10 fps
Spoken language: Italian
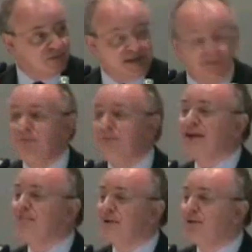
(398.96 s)
Mani Pulite era
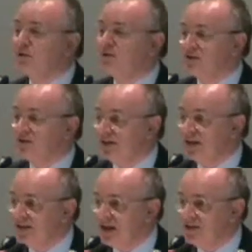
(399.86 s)
ma perché prima non
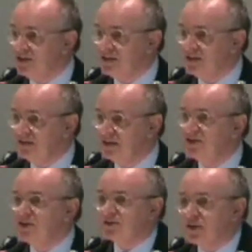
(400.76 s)
facevate le indagini?
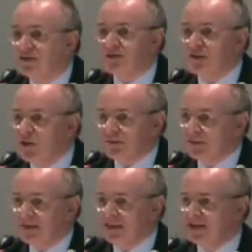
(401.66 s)
Certo che facevamo
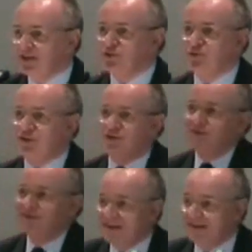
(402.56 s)
anche prima le indagini, solo
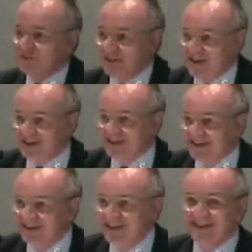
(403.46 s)
che non veniva fuori
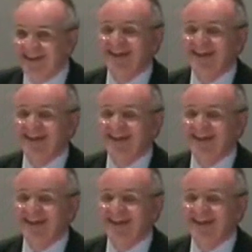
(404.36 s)
niente.